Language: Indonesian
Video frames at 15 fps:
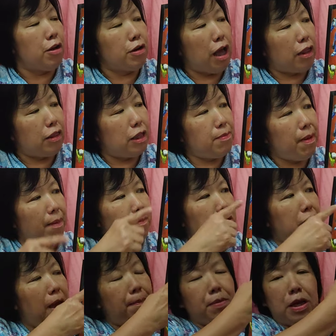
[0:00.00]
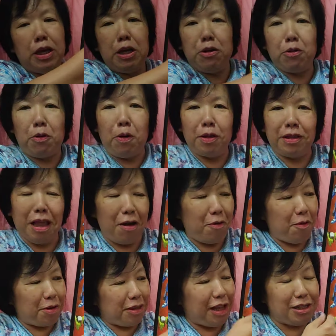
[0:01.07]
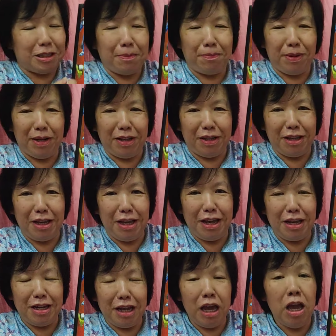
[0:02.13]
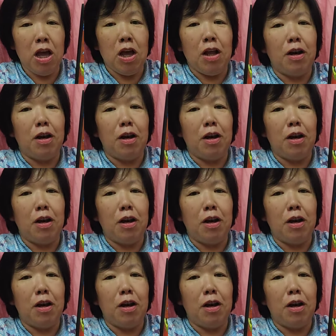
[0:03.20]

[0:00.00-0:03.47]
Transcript: nanti maminya bikin kotak-kotak seperti ini